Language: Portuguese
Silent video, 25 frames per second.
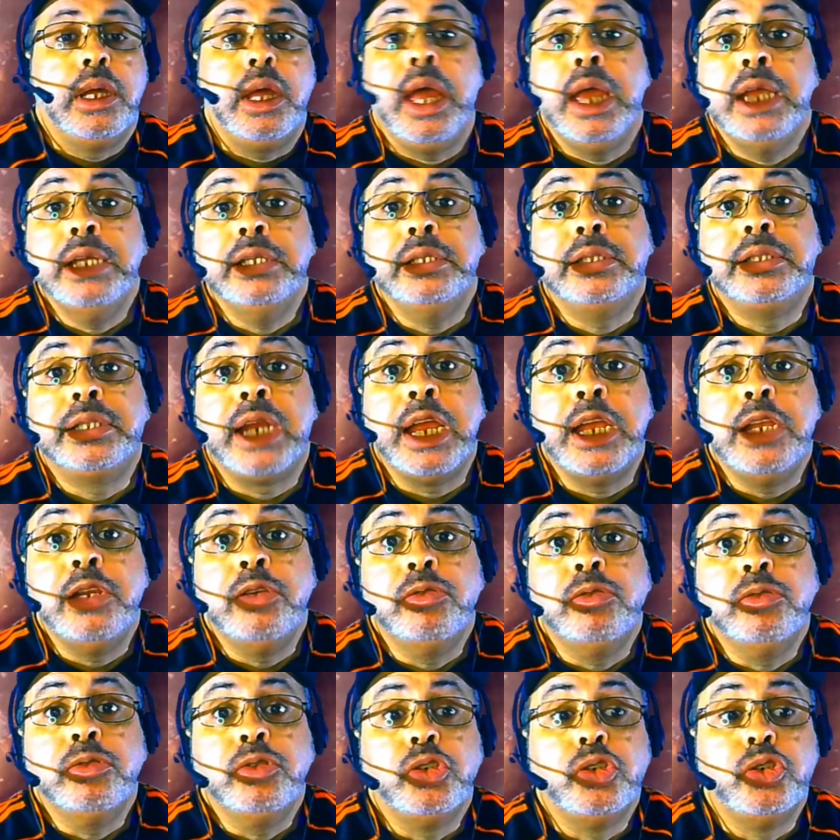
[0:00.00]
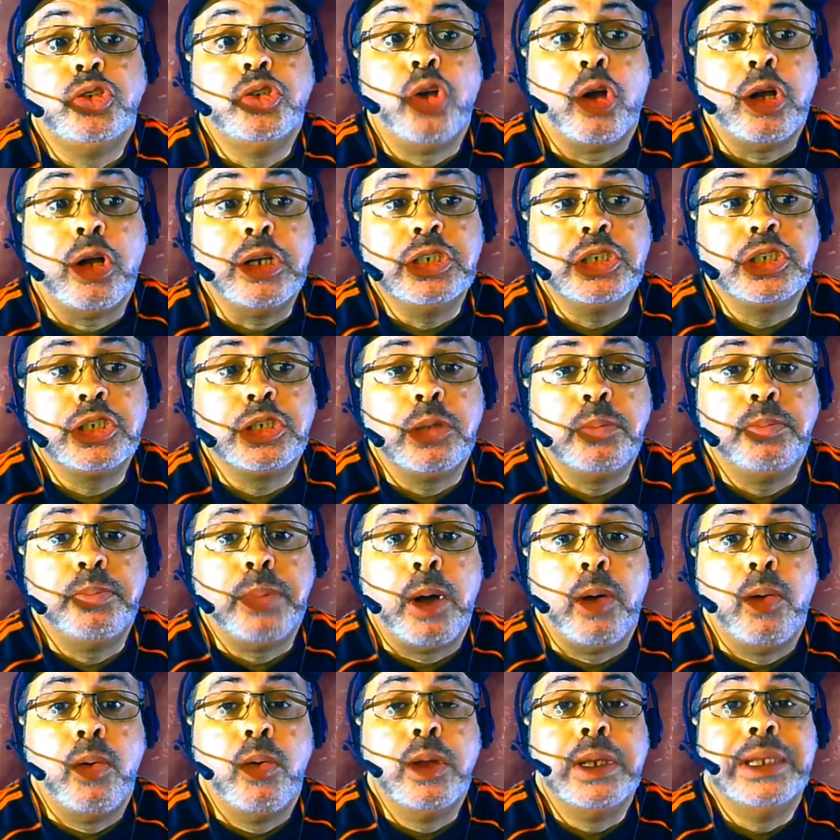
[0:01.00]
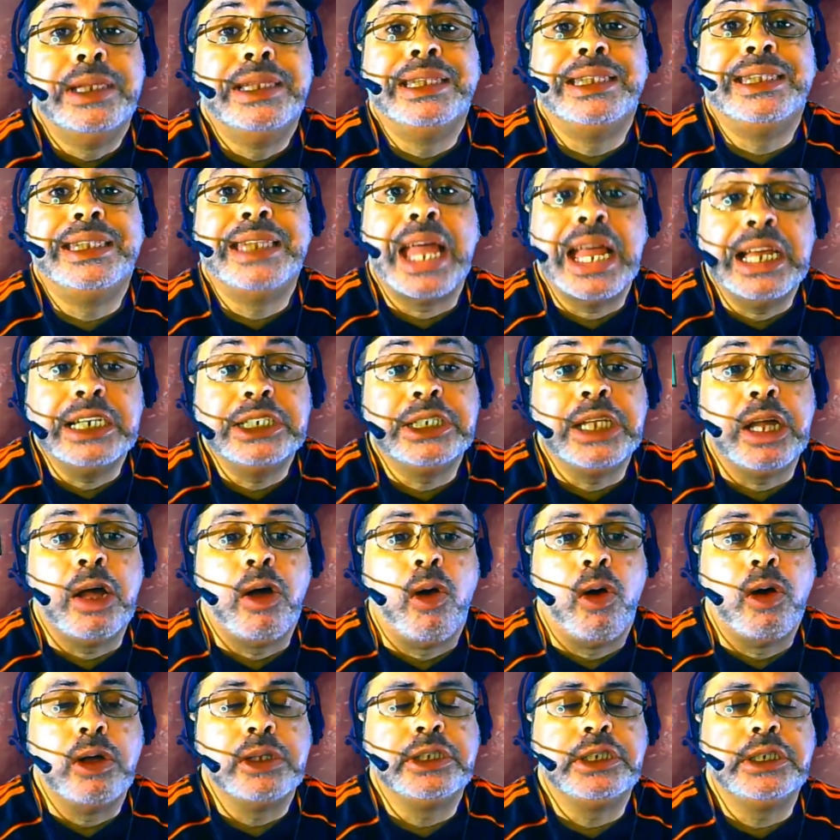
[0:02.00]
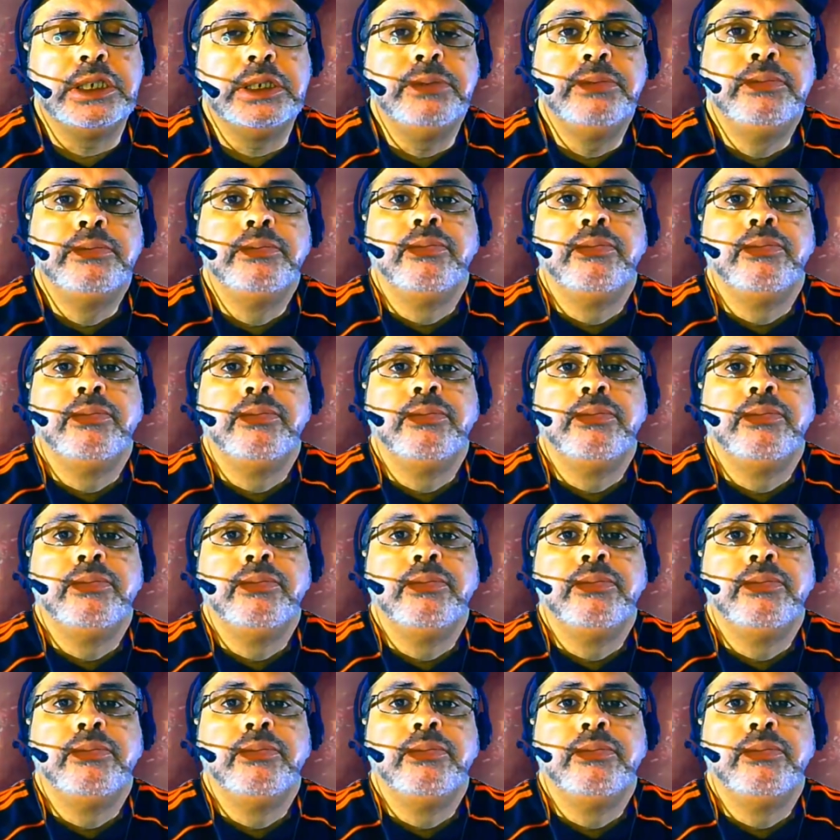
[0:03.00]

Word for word: Em treino, Jorge Sampaoli testa Rossi